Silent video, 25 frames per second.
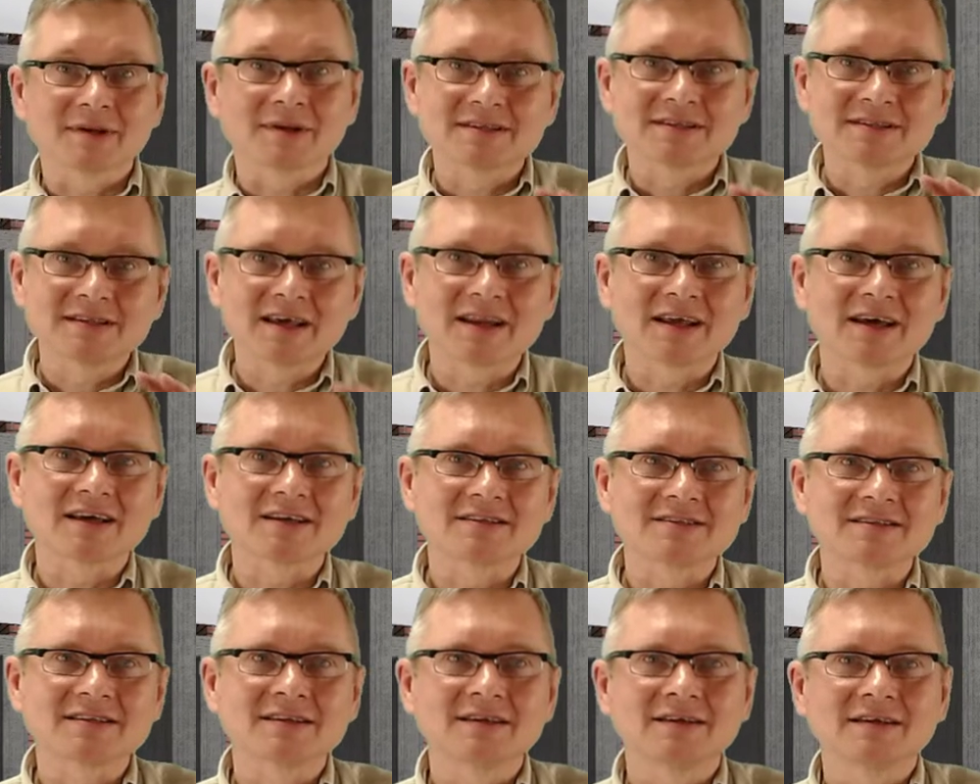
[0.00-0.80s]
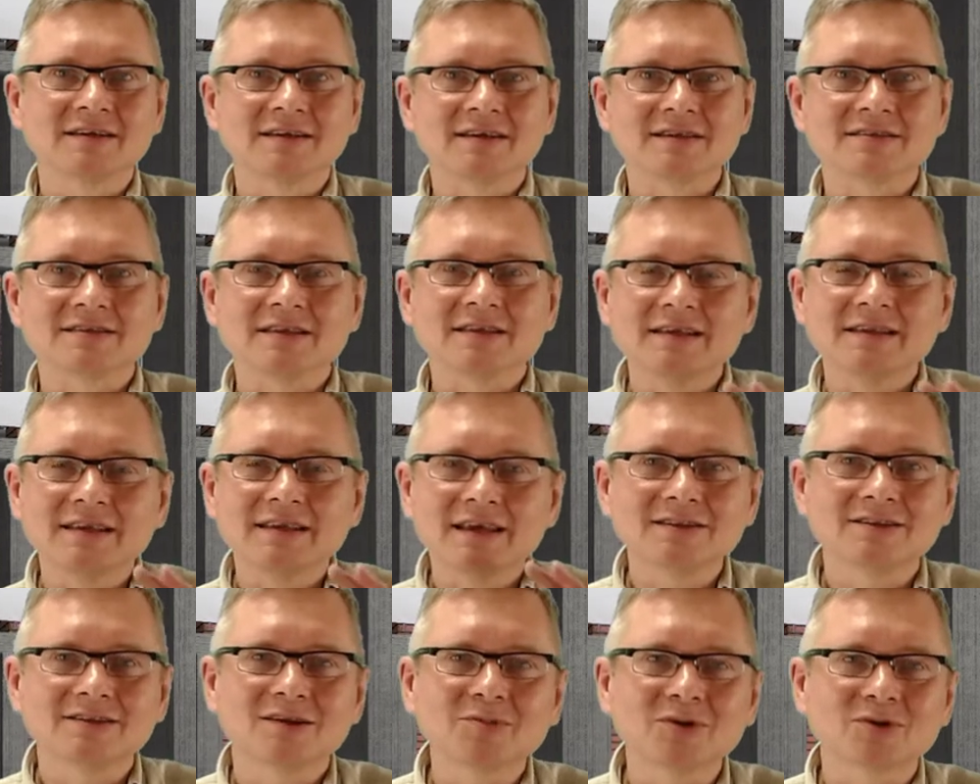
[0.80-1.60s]
Natomiast teraz
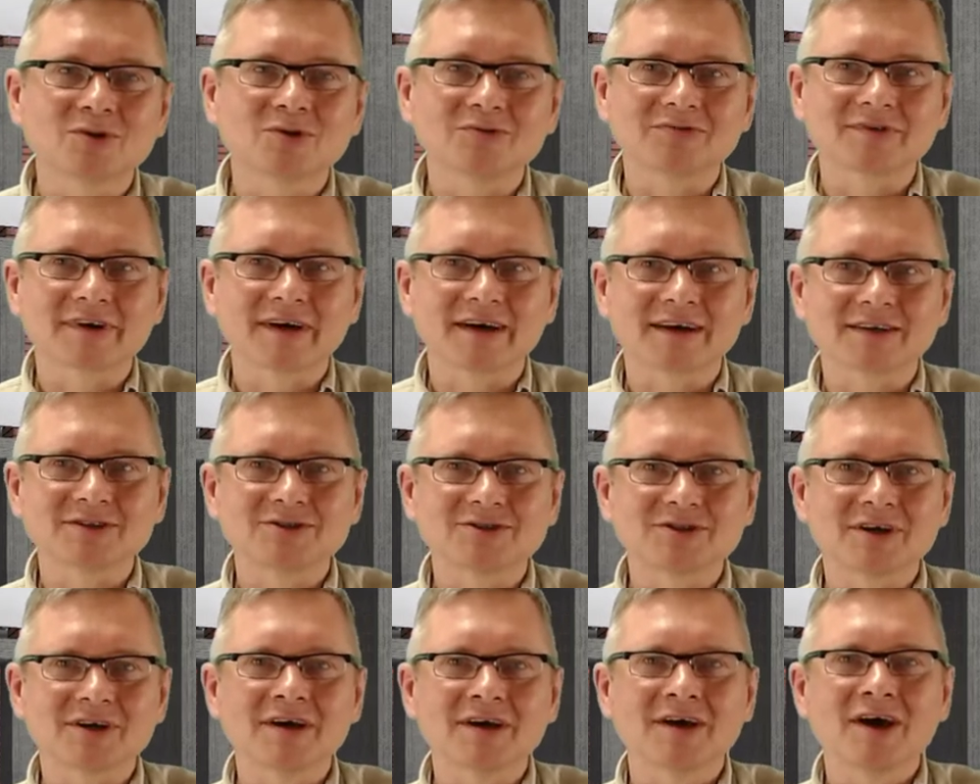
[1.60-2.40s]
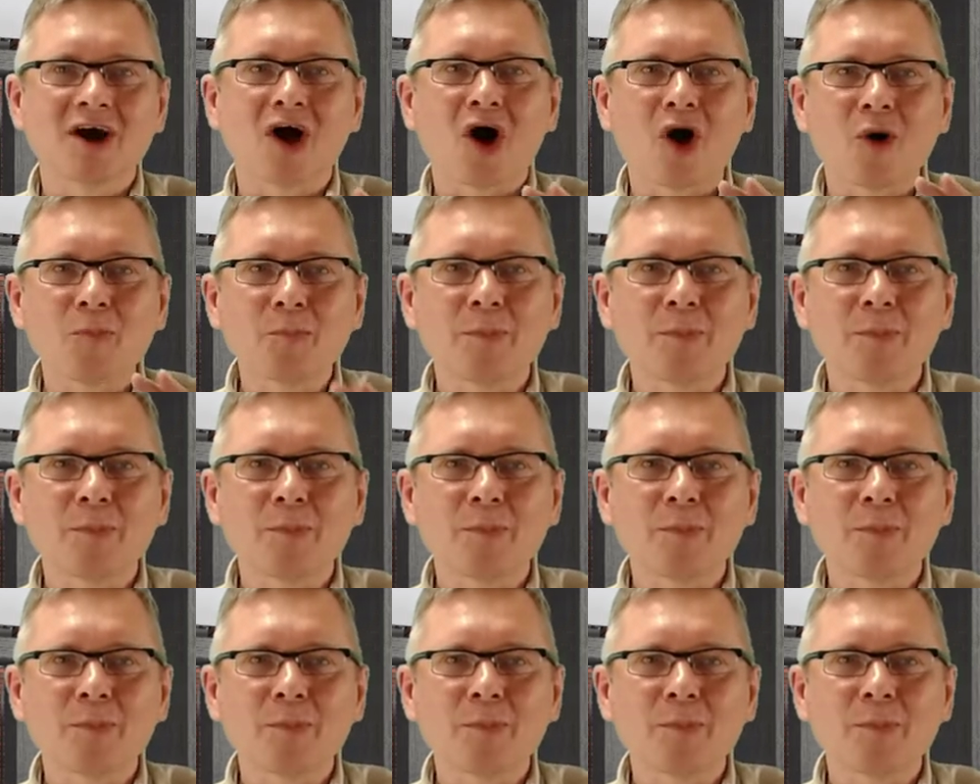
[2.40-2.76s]
jest jedna minutówka, gdzie